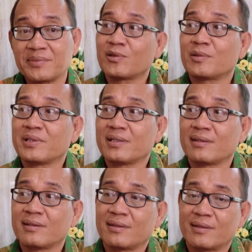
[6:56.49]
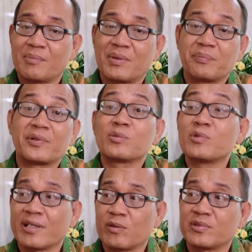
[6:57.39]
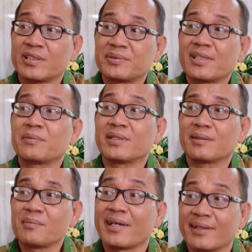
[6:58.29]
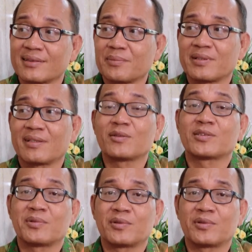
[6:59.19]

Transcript: untuk lebih apa pertumbuhan ekonominya bisa lebih baik seperti itu